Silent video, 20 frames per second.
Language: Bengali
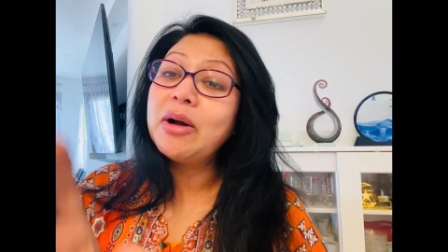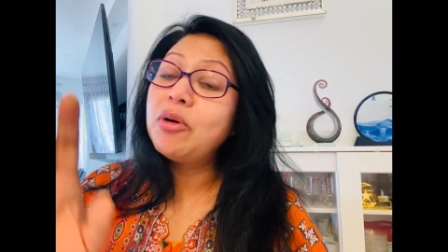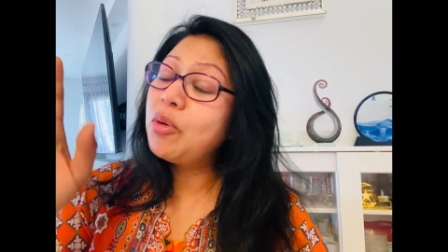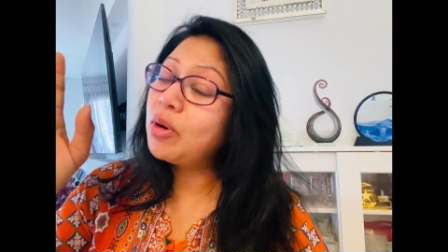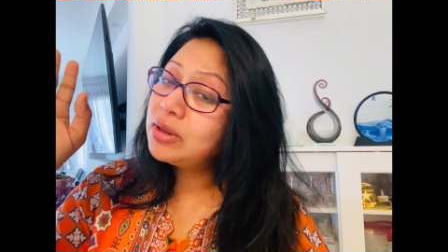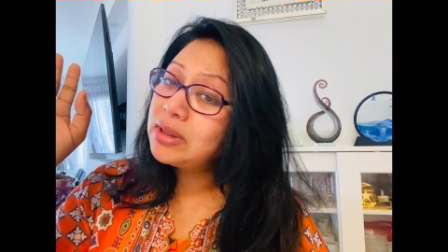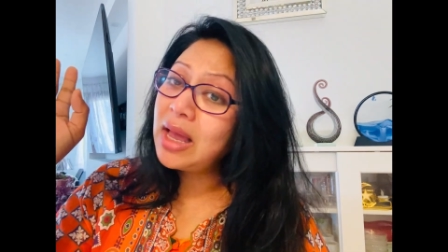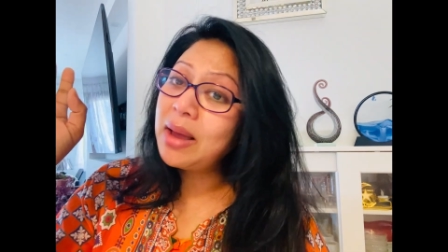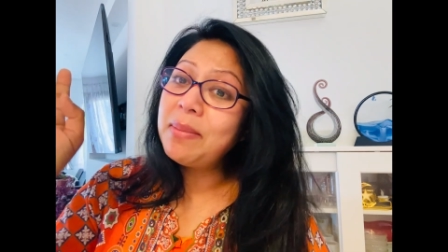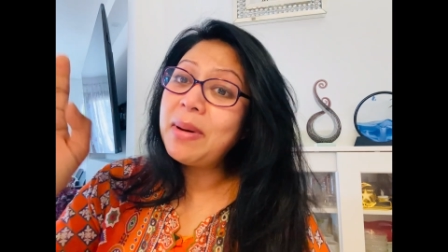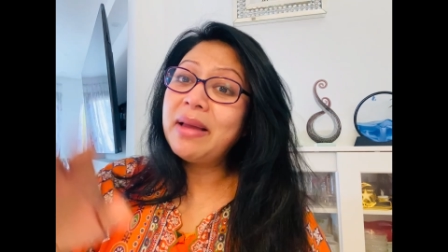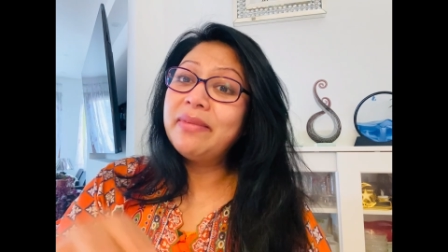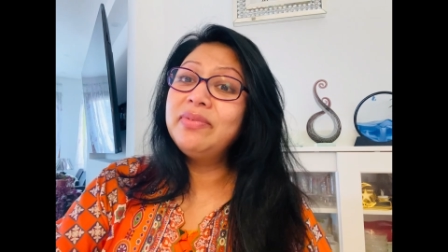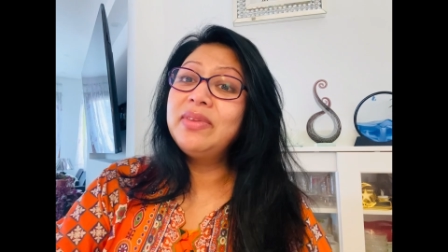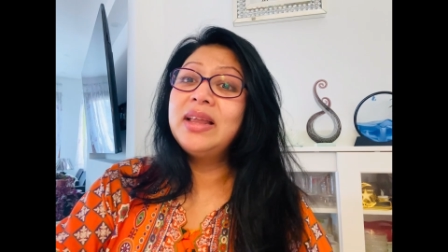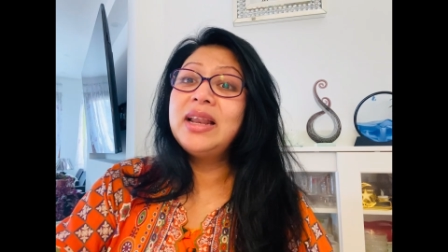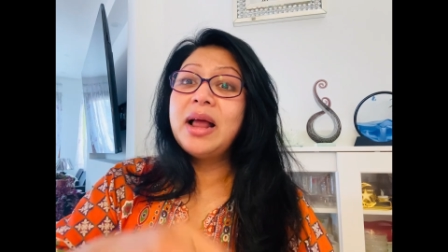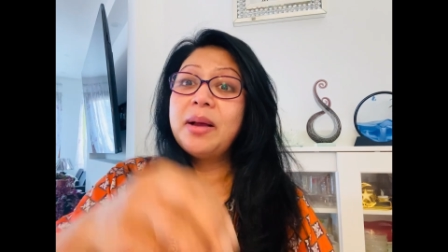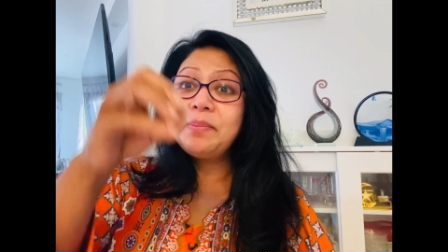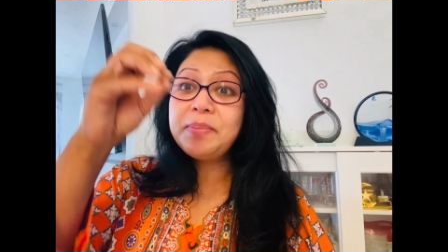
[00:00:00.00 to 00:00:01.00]
কথা বাদ
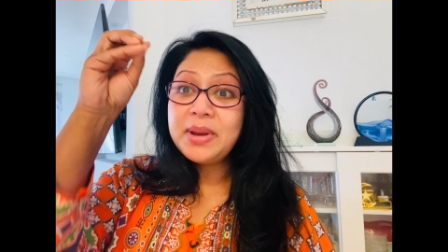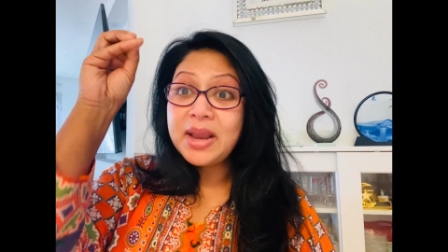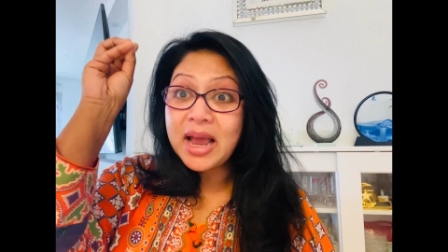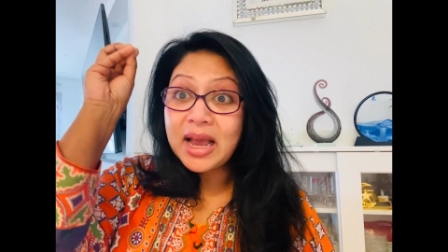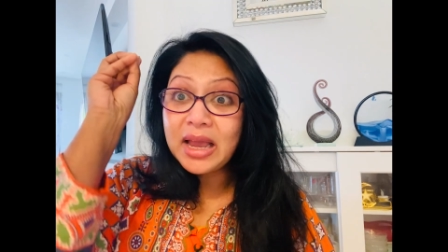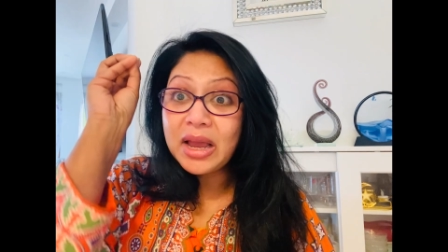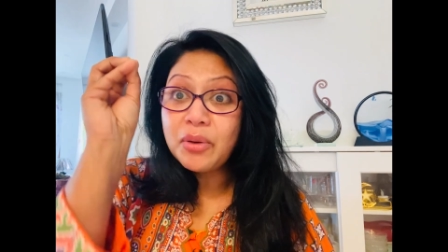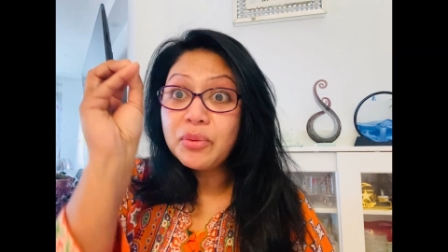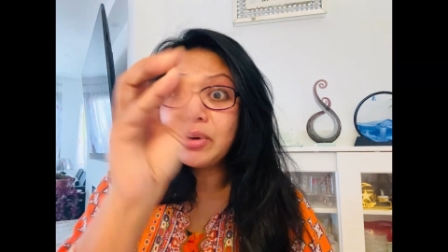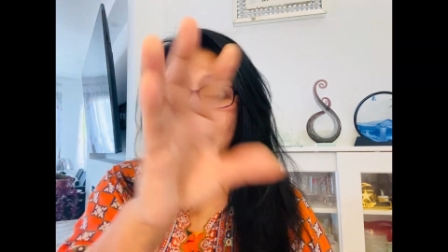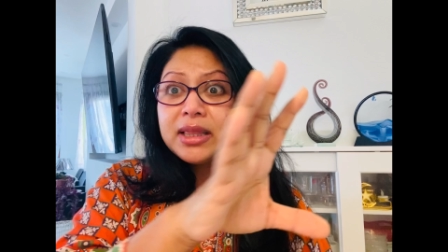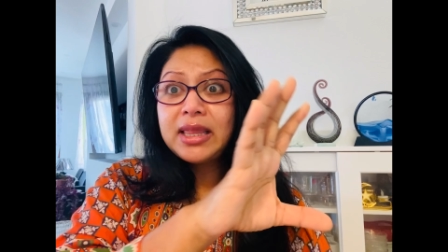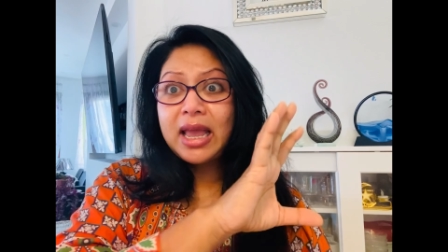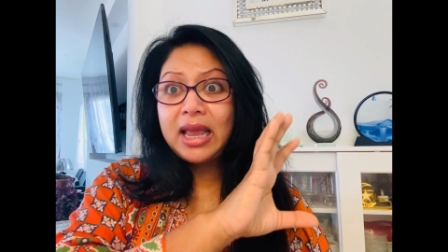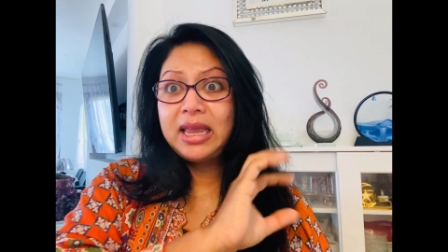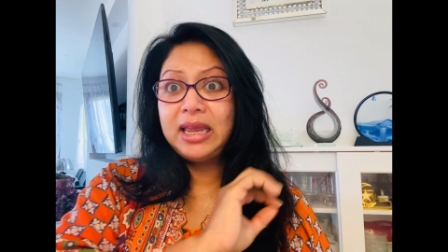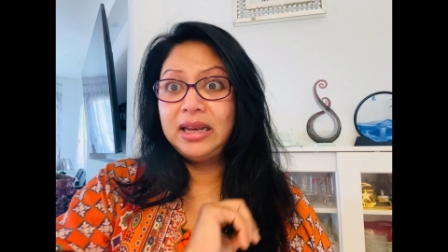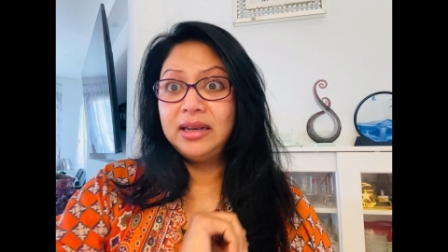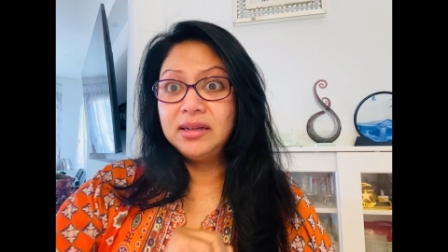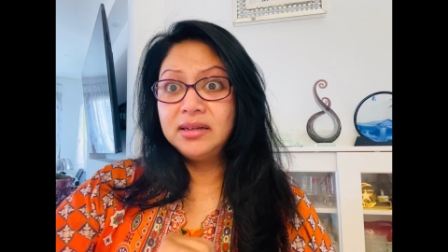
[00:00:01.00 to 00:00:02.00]
দেন আপনি আগে ওটা
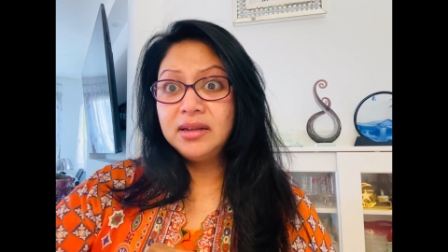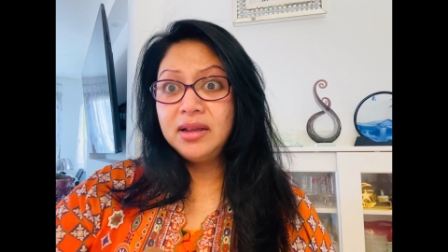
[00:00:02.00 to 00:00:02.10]
দেখেন